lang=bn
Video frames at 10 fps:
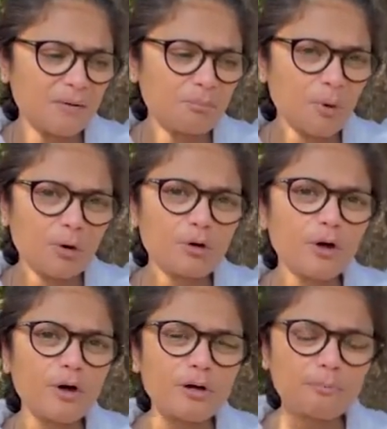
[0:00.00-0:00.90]

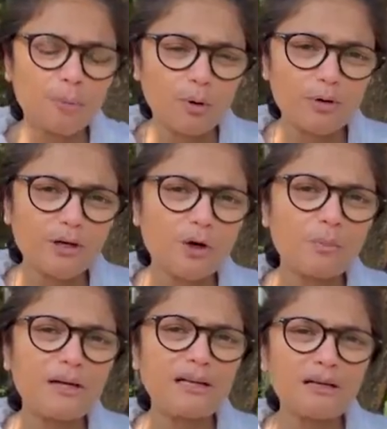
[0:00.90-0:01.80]
পৌরনগর পৌর
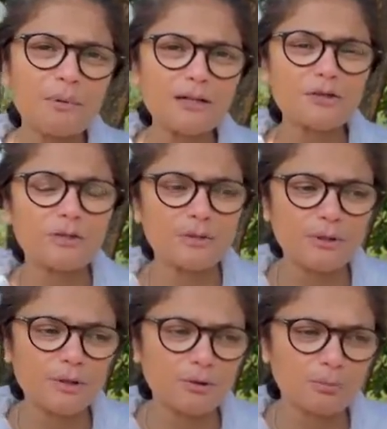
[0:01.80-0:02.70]
নিগমের নির্বাচনে
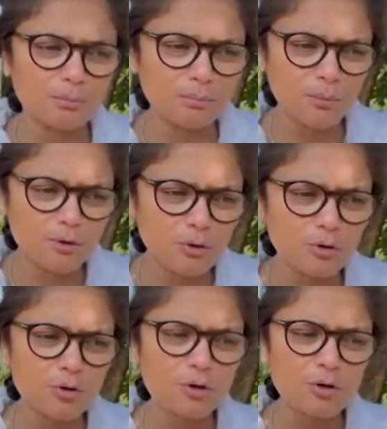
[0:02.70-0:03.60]
উনি
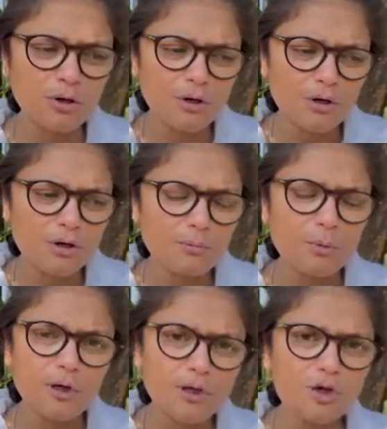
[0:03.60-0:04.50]
প্রচণ্ড
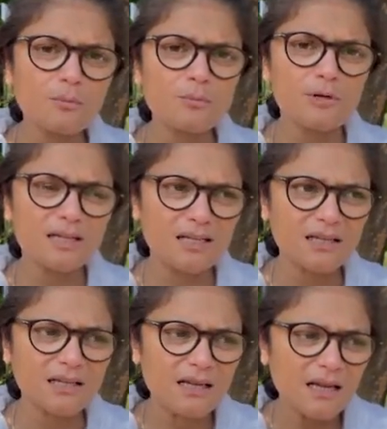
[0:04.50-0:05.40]
পরিশ্রম করেছেন
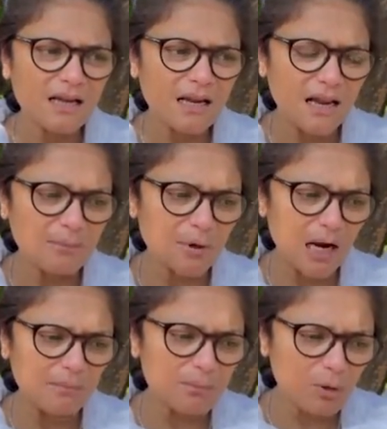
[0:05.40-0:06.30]
এবং
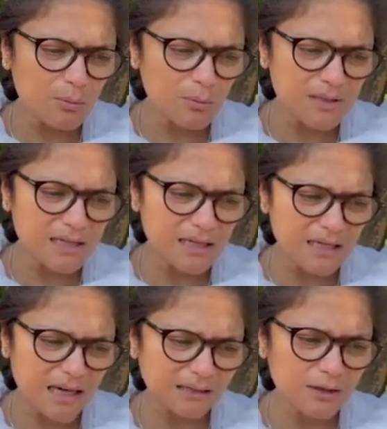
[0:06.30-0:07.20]
আমি বলবো যে
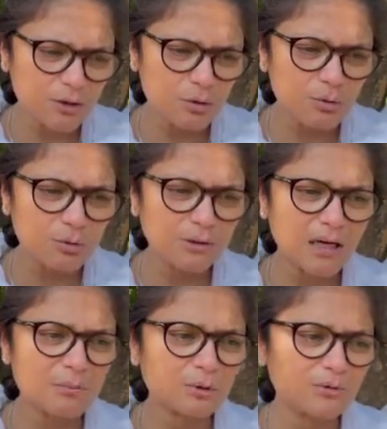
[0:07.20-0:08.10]
একটা
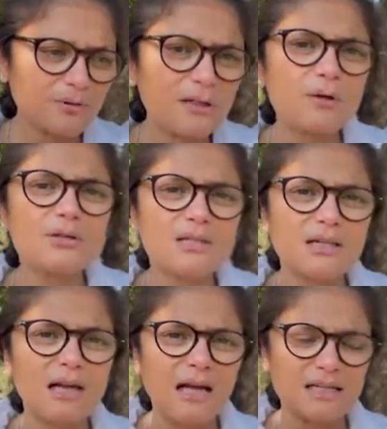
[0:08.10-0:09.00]
শূন্যতার মতো ফিল হচ্ছে
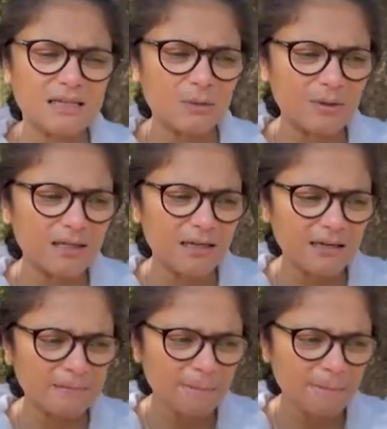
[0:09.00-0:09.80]
আজকে উনি নেই